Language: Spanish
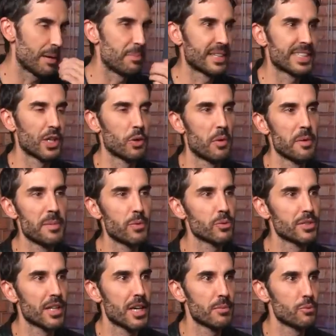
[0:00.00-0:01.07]
y aparte como a mí me
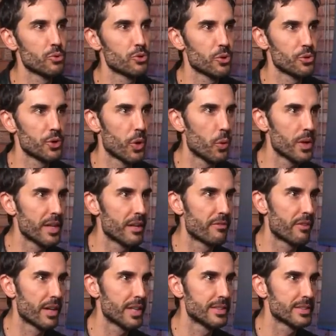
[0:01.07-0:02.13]
gustaba mucho Joey de
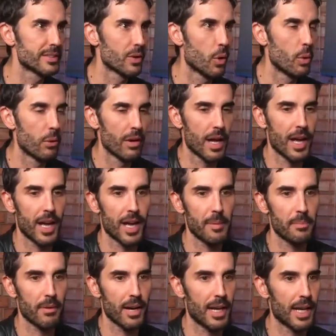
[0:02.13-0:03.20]
Friends, hubo una
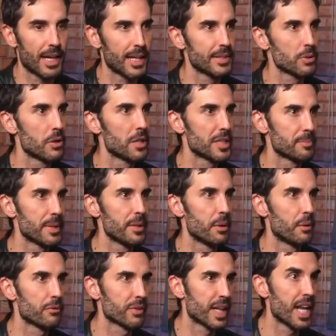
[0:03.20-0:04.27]
época en la que hizo el
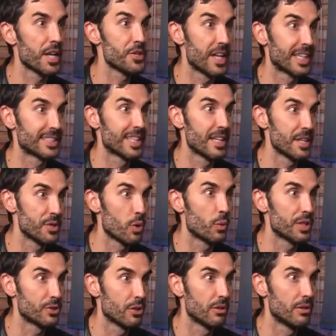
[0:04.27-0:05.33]
spin-off que era la serie de Joey
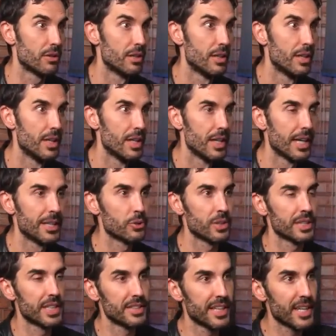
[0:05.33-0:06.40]
solo. Ah.
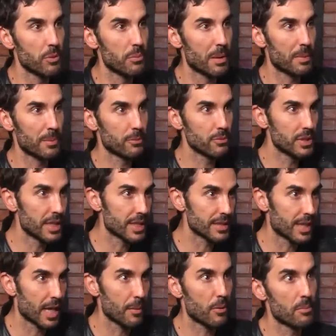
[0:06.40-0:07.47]
Entonces él tenía un mapa mundi que
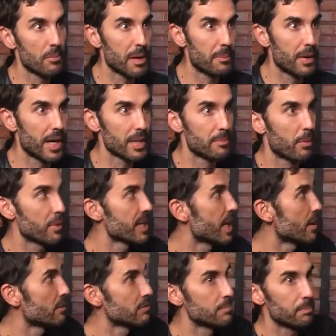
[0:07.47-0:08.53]
sacaba un mapa y
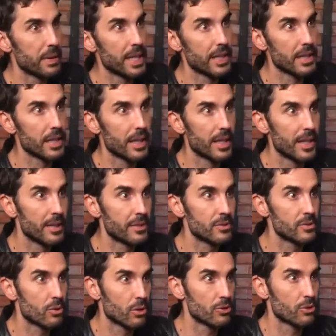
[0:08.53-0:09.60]
ponía un pin
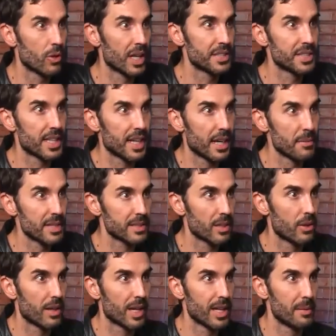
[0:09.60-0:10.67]
con todas las chicas que había
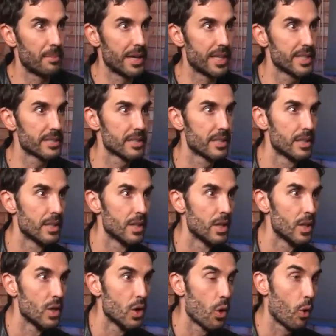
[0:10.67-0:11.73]
estado de cada país. No hacías
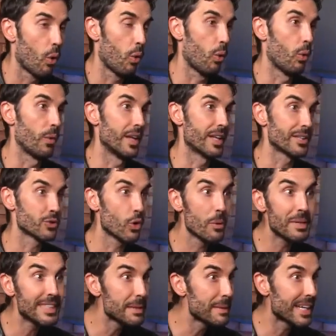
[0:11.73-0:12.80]
eso. Joder,
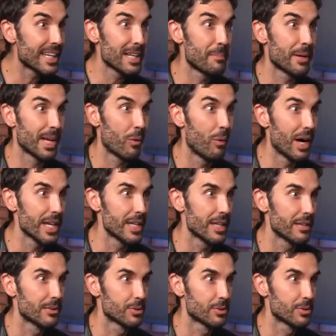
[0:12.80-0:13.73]
solamente me queda Paraguay.